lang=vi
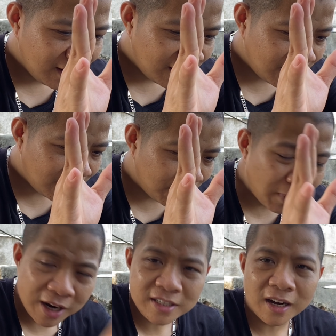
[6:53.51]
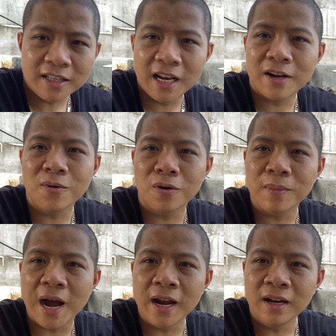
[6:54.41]
uh, mới chơi thì lại không có
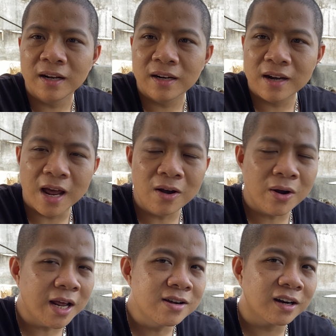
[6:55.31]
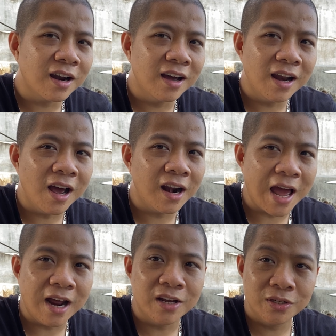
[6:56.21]
mái đấy nó lại ngược đời là
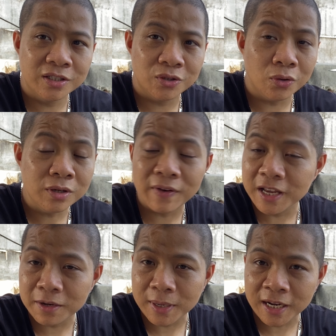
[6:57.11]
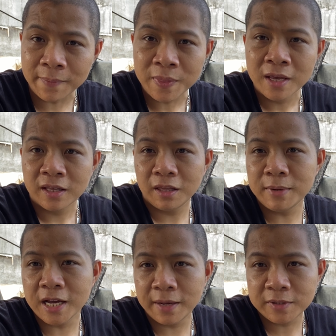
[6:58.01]
lại ở chỗ như vậy các bác nhá thì
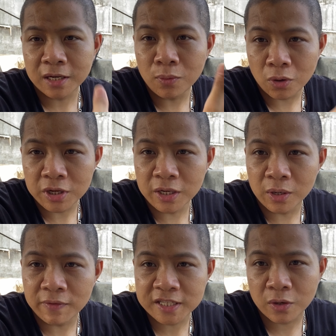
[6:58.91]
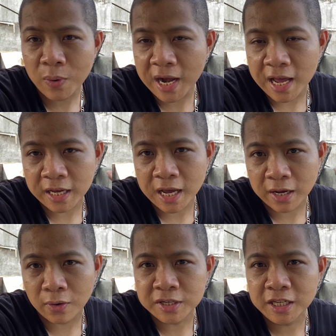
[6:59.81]
bây giờ em sẽ không nói nhiều nữa và sẽ quay lại ờ,
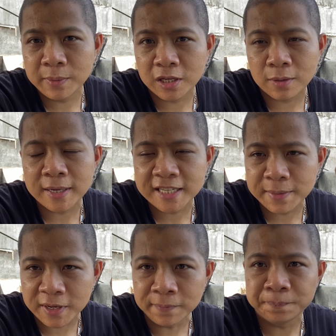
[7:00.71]
cái con chim này cho các bác xem nhé